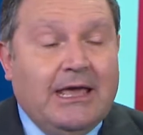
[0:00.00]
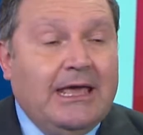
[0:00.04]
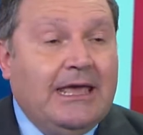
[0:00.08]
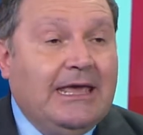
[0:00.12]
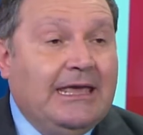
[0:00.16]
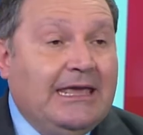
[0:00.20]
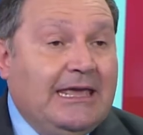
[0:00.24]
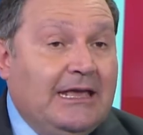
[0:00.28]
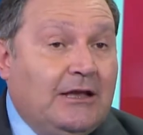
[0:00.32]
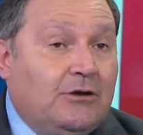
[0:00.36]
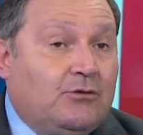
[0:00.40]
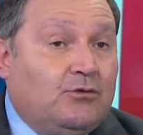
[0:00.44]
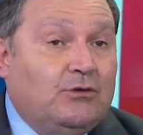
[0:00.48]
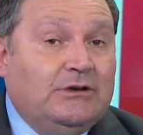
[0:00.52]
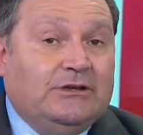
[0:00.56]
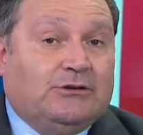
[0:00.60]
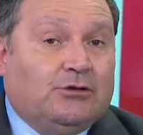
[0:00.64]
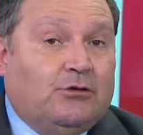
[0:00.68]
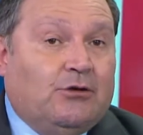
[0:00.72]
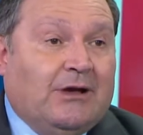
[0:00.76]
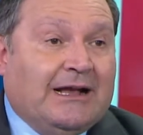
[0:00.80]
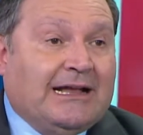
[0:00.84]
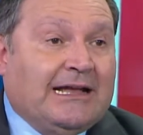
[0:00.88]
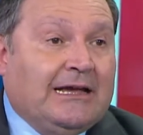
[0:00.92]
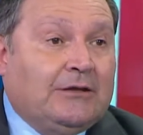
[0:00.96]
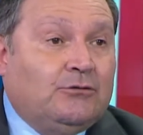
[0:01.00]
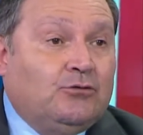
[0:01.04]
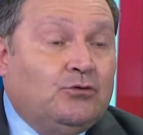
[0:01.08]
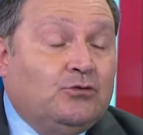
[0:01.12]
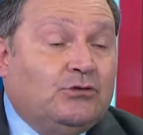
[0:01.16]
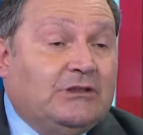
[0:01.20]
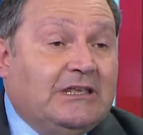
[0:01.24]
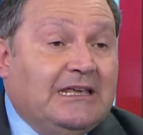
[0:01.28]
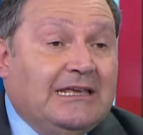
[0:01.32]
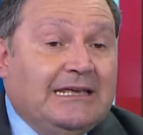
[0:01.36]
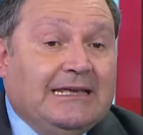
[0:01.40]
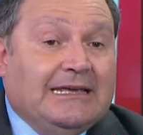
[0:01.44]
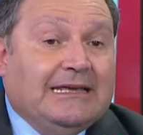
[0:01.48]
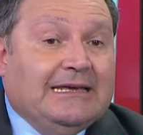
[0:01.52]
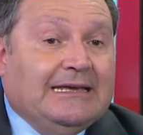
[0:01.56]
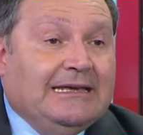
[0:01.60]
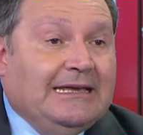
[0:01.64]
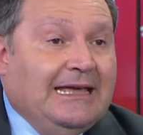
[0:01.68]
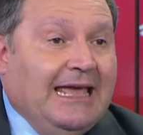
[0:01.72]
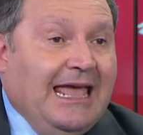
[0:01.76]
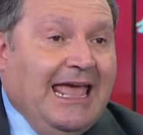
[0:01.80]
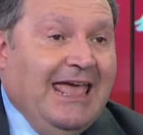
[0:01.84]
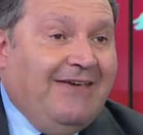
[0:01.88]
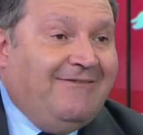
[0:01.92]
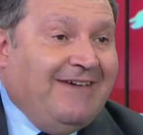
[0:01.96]
in cui sono accaduti
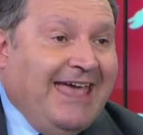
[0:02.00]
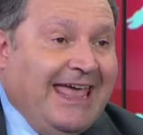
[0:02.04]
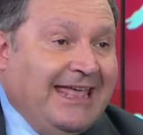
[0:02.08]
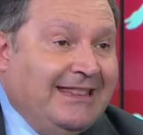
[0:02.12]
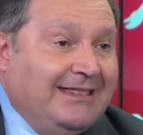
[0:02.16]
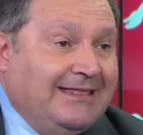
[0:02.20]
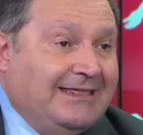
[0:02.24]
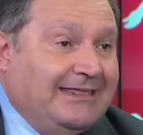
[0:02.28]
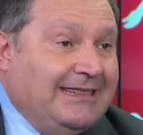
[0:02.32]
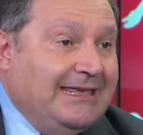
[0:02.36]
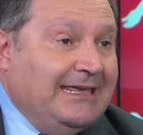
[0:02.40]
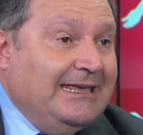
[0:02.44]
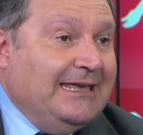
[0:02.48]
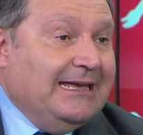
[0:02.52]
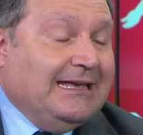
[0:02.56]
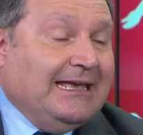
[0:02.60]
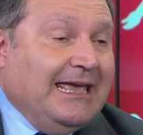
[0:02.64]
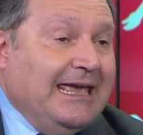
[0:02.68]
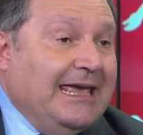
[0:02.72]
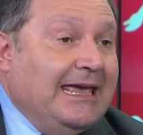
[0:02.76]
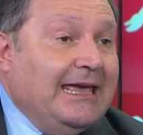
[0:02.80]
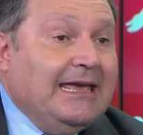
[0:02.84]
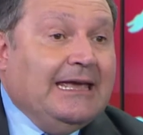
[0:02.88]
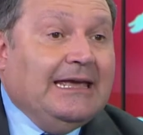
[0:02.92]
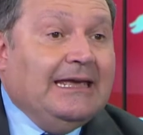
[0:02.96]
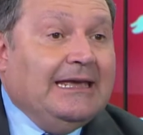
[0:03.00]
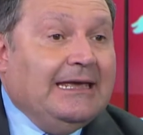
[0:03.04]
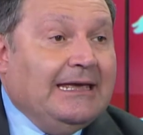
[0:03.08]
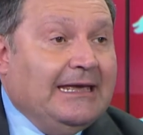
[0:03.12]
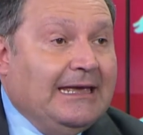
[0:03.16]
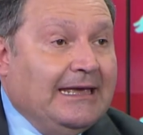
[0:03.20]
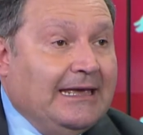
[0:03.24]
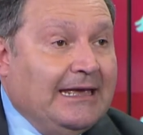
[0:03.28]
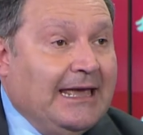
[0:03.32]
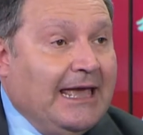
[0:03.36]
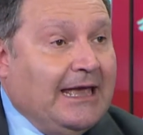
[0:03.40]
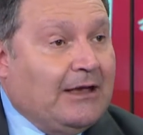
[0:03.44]
eh, eventi che eh,